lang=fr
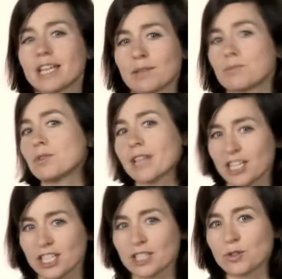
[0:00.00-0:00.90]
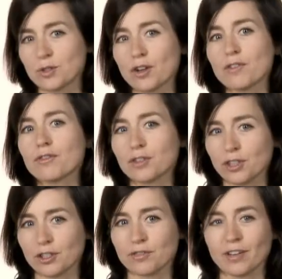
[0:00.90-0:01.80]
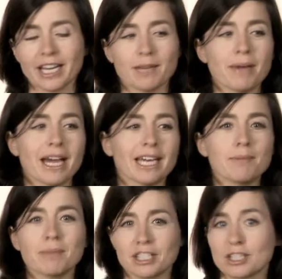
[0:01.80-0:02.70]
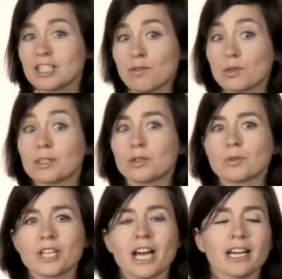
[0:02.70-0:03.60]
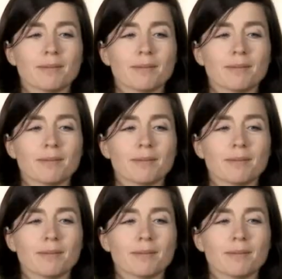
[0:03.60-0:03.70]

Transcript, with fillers: êtes mieux d'acheter du neuf que de faire réparer parce que ça va coûter trop cher en